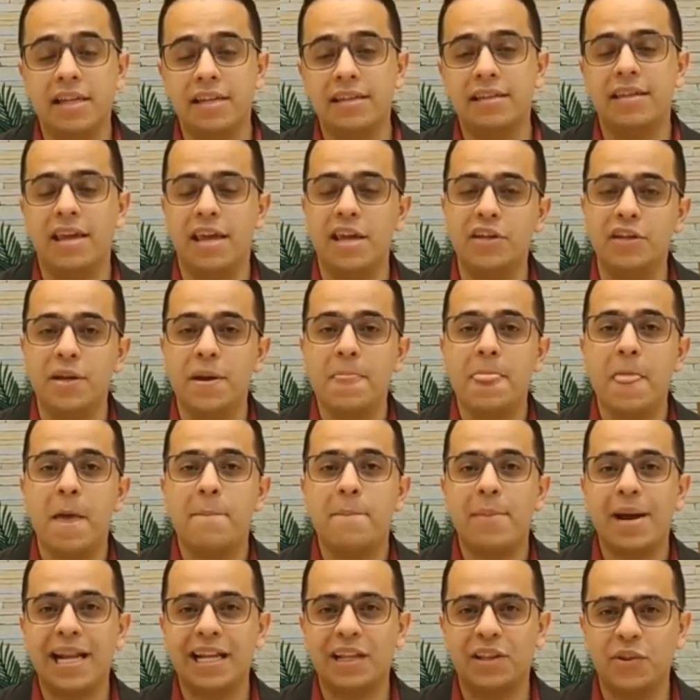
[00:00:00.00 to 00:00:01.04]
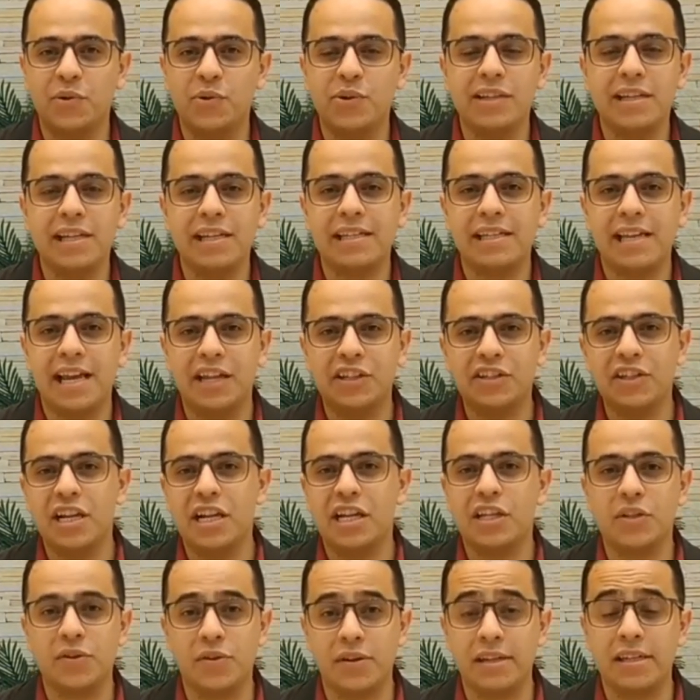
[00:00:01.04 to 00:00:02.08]
estende para todas as
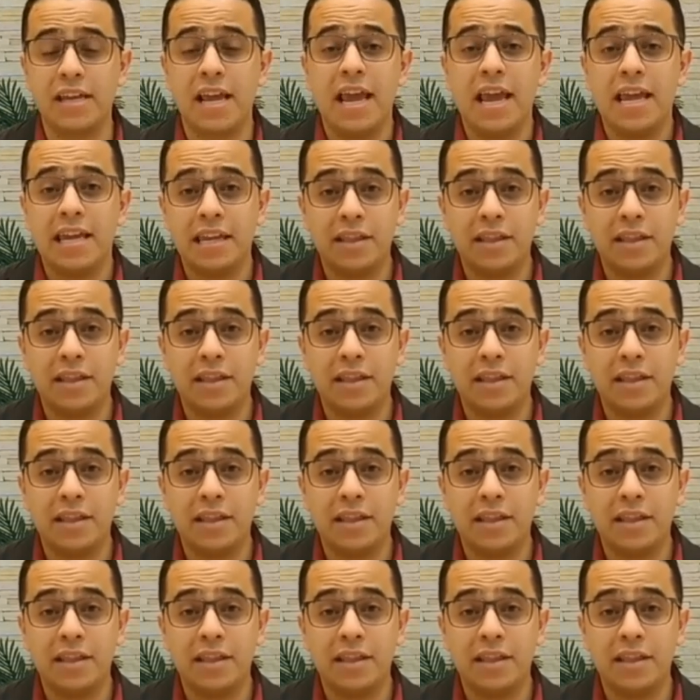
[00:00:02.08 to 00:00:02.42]
gerações.